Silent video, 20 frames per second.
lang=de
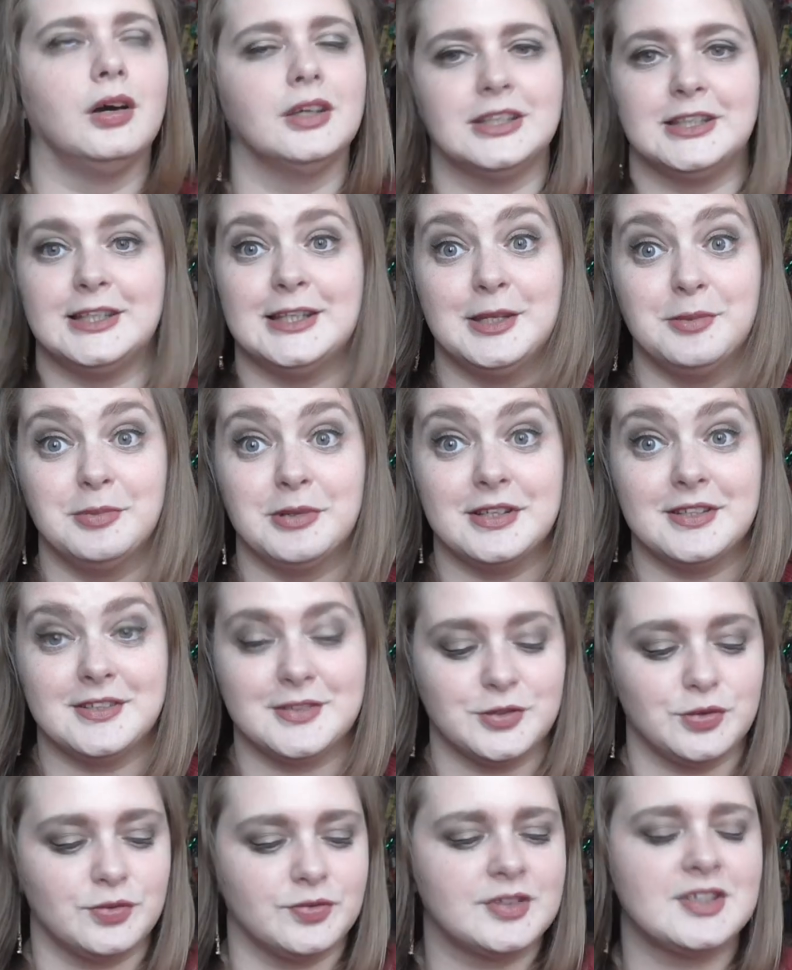Ich liebe
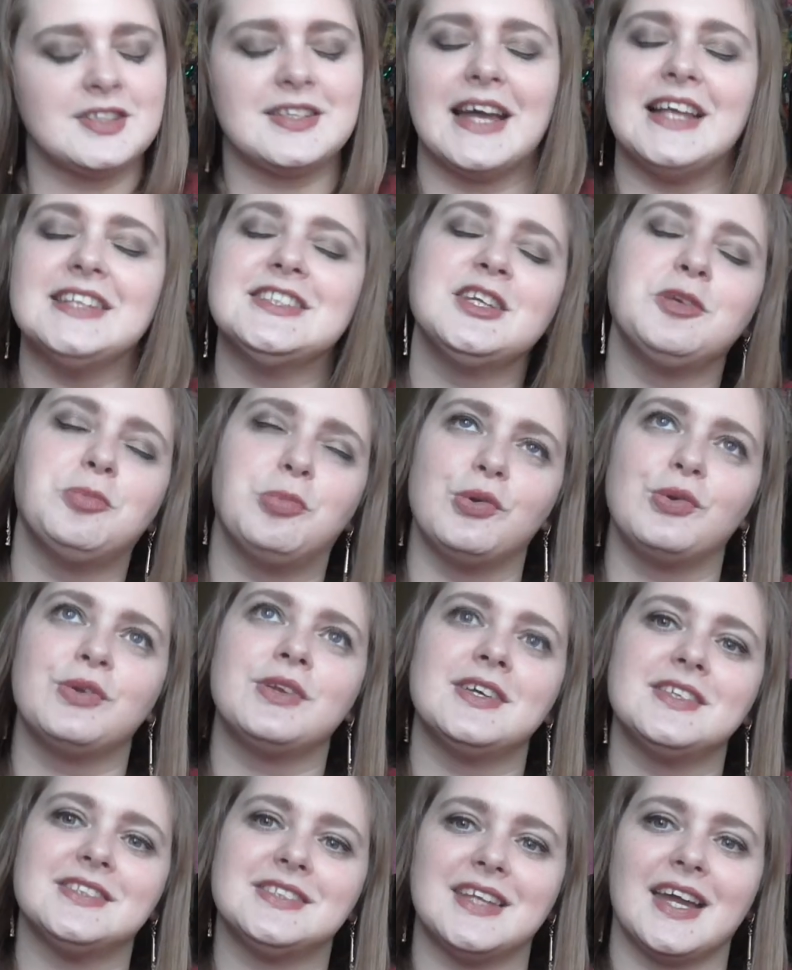diesen Duft. Das einzig
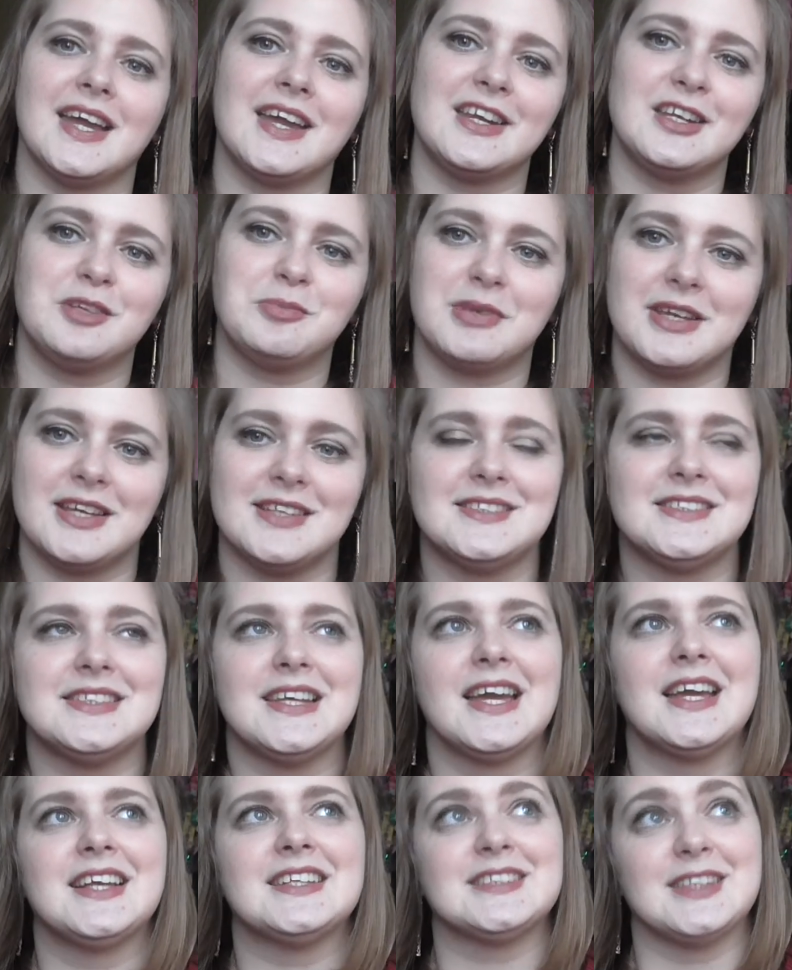Blöde ist, er erinnert mich
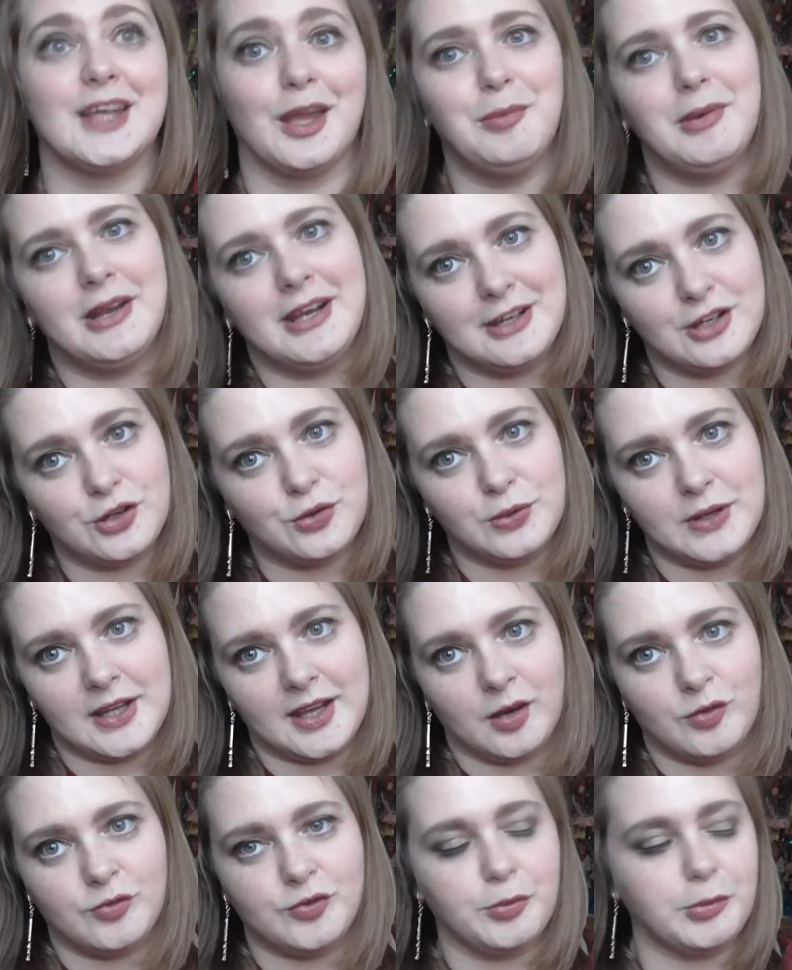jetzt extrem an eine
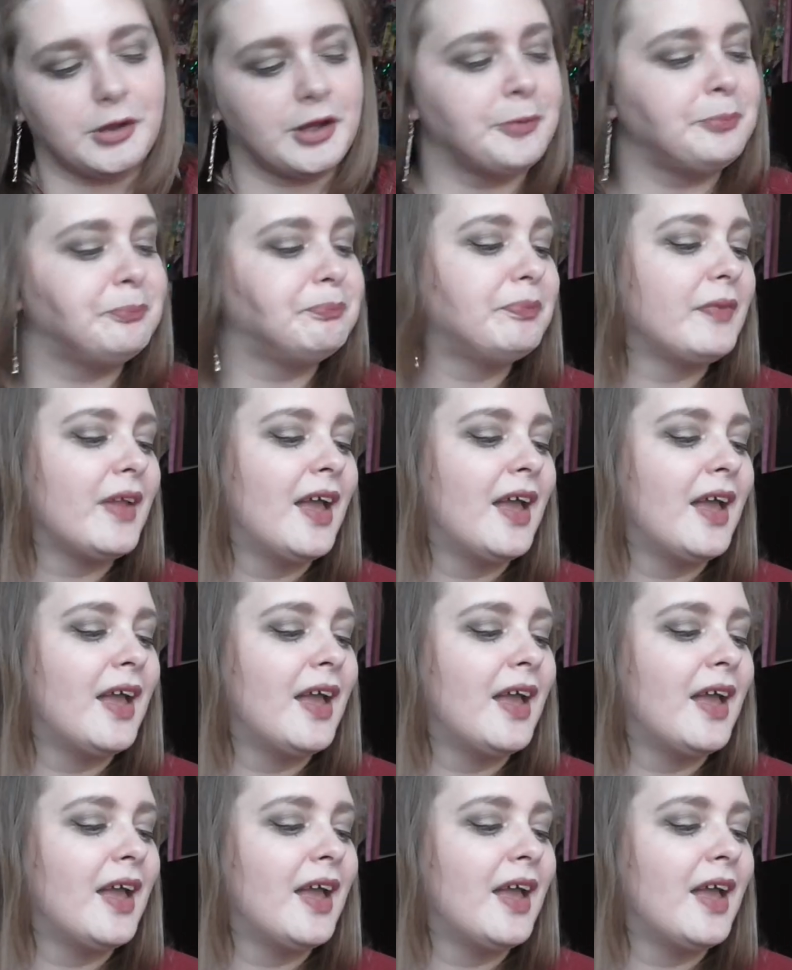Kollegin von mir.